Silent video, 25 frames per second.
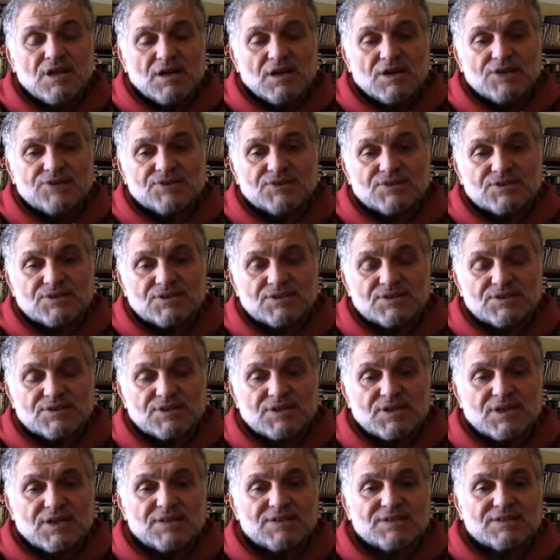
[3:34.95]

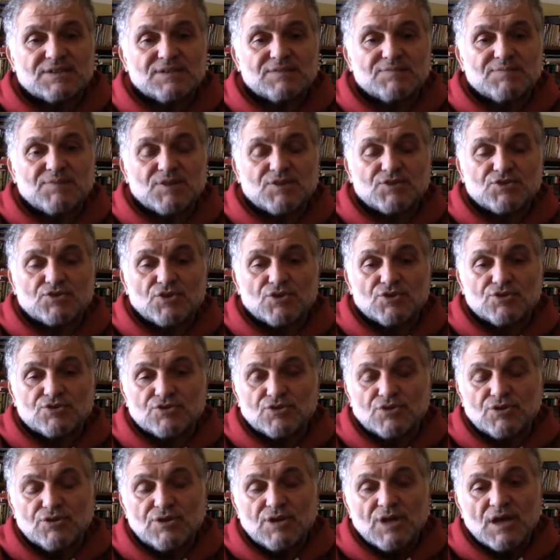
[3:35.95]
açıkçası kestirmek çok
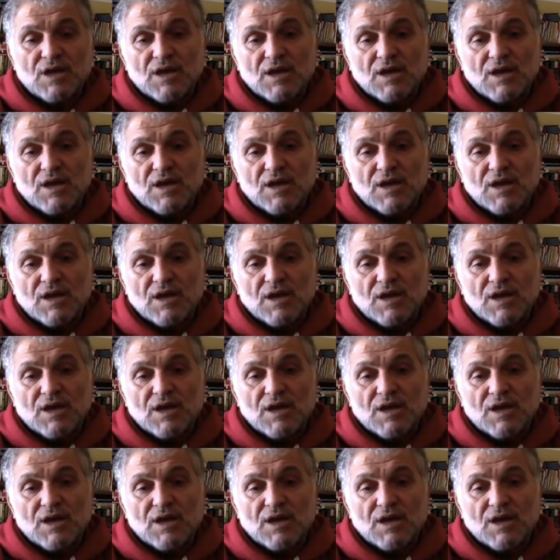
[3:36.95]
zor.